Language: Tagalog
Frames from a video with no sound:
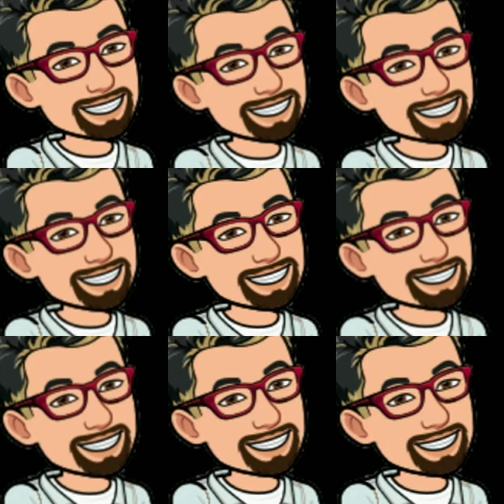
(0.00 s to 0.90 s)
Okay.
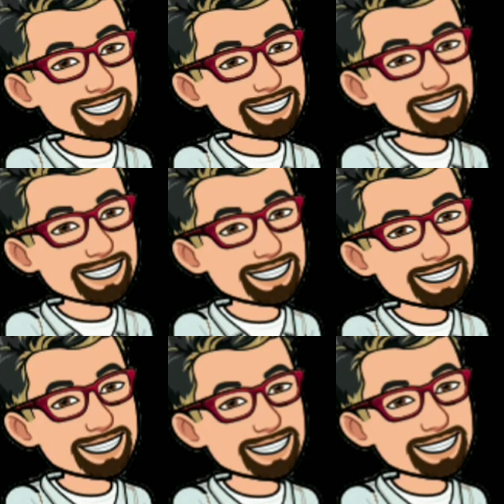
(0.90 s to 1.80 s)

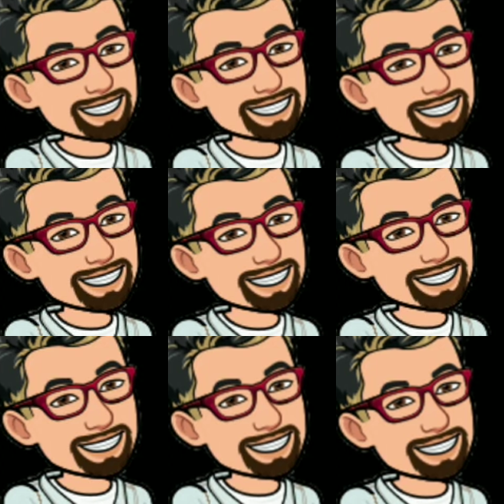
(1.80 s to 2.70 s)
Submit your
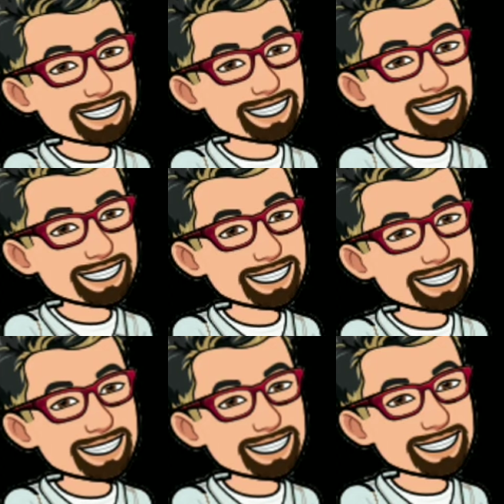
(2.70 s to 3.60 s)
email address, okay?